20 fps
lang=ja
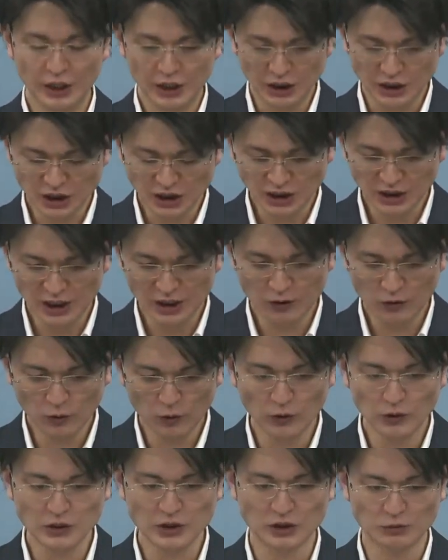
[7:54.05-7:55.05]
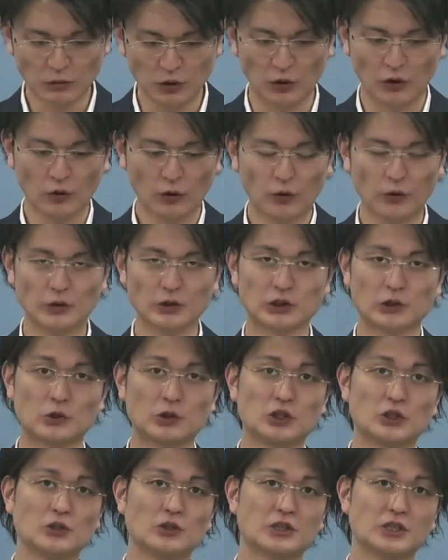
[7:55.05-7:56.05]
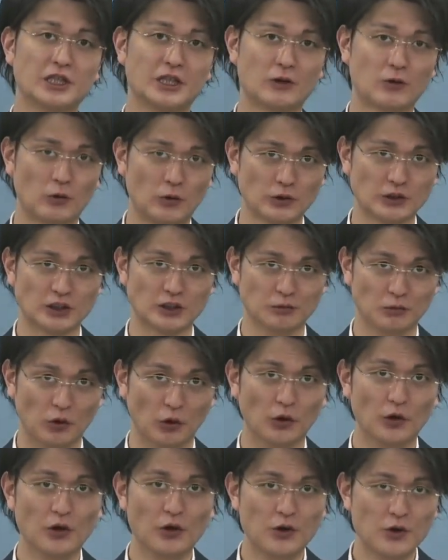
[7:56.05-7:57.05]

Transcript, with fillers: 1年コースも、この即習性コースも、